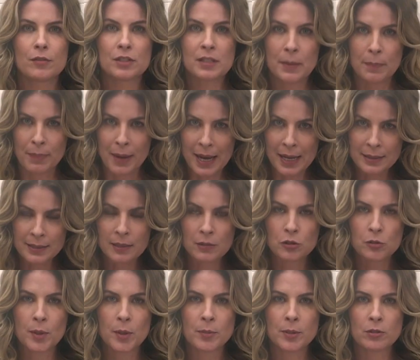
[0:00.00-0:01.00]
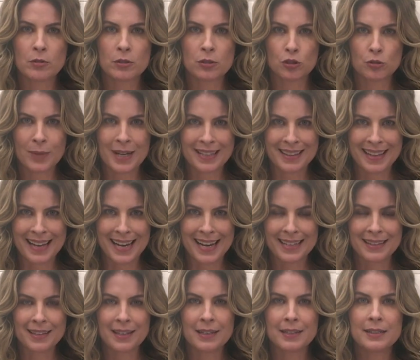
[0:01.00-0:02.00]
você passa no espremedor de
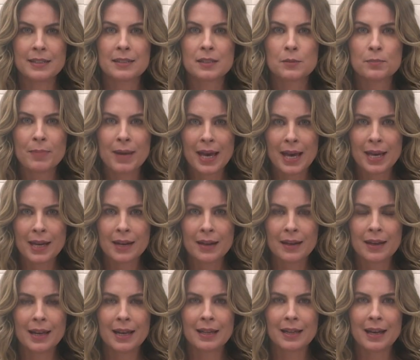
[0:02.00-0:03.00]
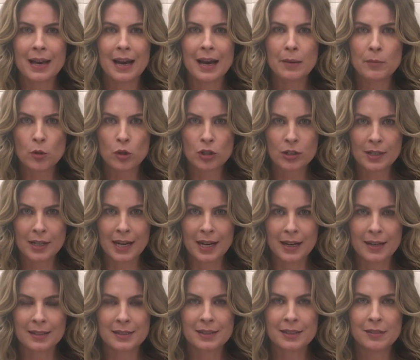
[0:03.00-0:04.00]
batata e espera ela
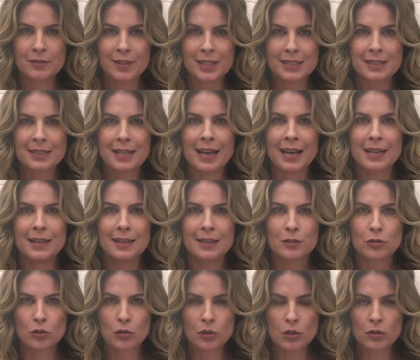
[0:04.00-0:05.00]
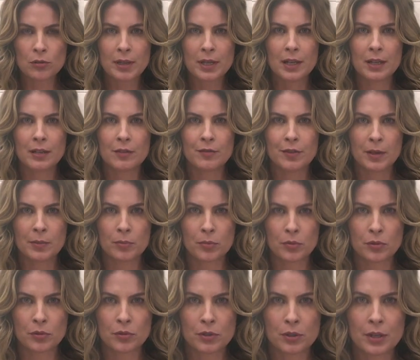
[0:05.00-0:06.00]
amornar. Assim vai sair todo aquele
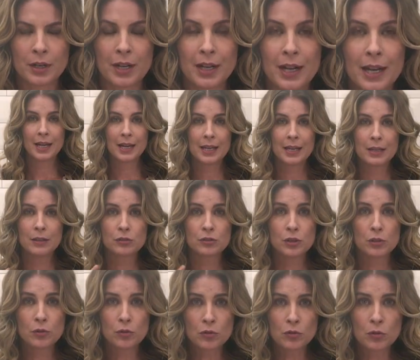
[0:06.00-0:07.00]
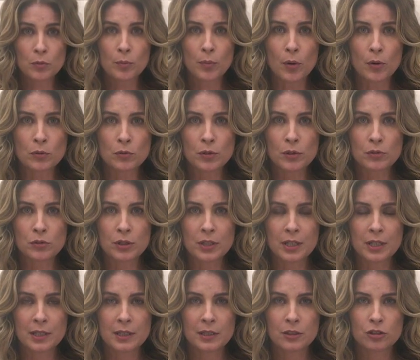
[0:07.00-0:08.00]
vapor. E o segundo ponto é o
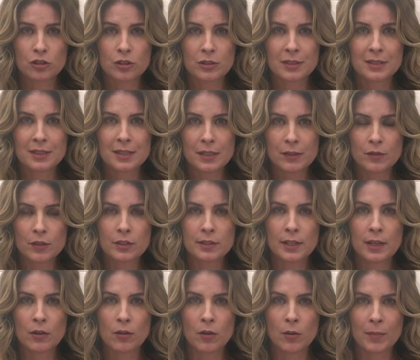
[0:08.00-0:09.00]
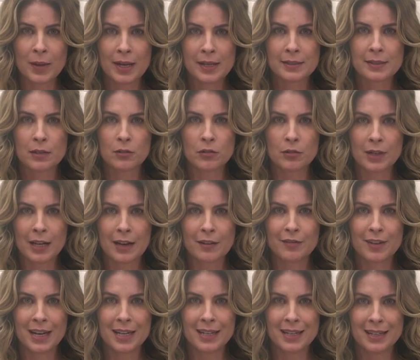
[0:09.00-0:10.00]
seguinte: se você começa a
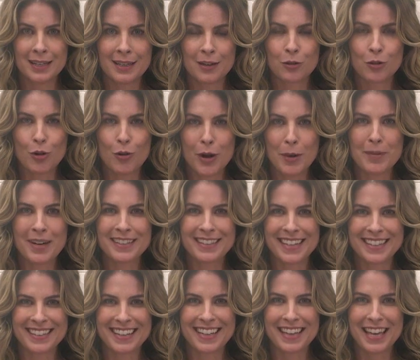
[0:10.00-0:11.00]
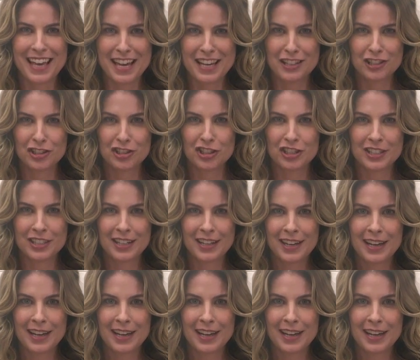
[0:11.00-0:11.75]
colocar farinha com a batata quente,